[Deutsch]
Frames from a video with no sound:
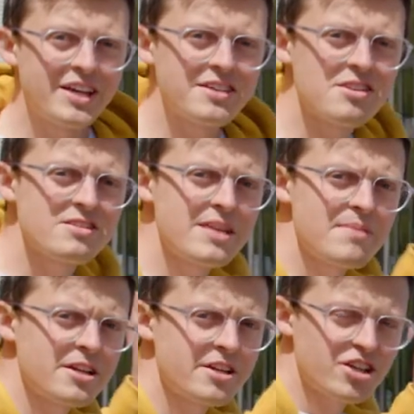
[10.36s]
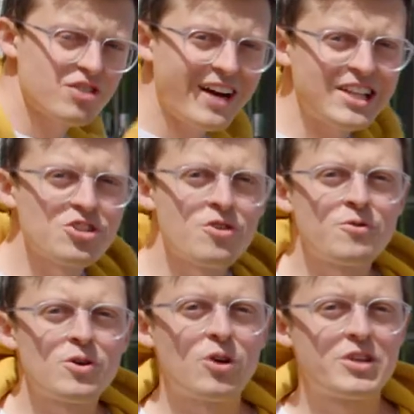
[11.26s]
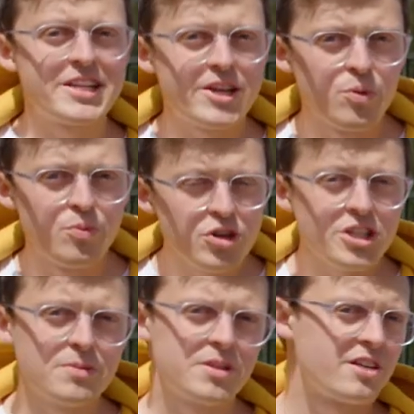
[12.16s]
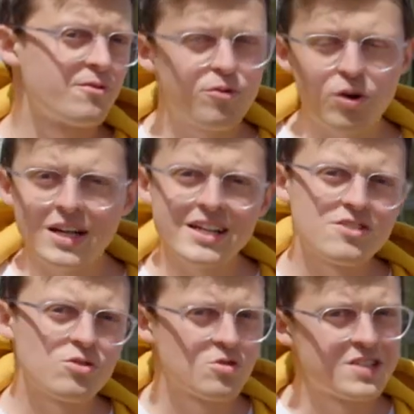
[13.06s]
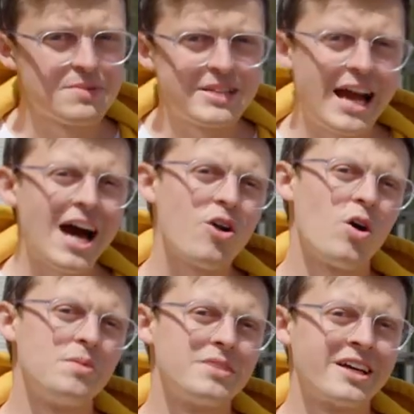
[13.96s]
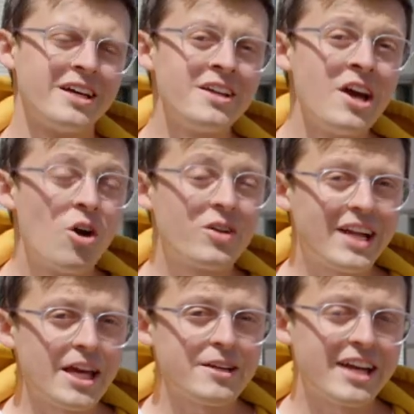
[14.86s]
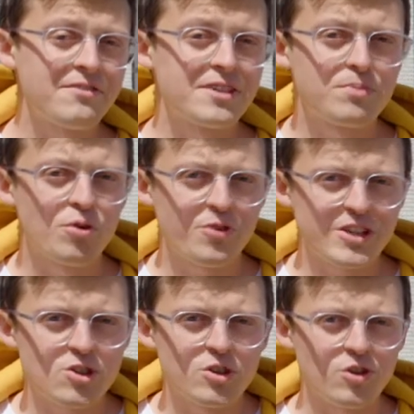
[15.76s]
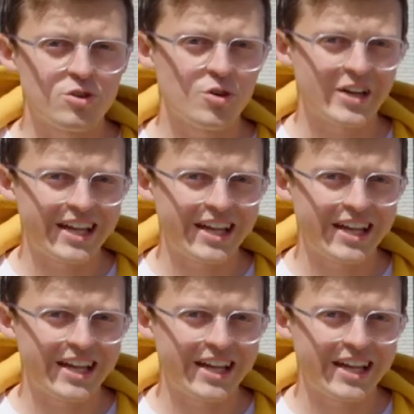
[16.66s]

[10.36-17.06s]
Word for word: Hier sitzt neben der Dieter Schwarz Stiftung auch die TU München mit ihren Vorlesungs- und Seminarräumen drin. Und gleich treffe ich Professor Dr.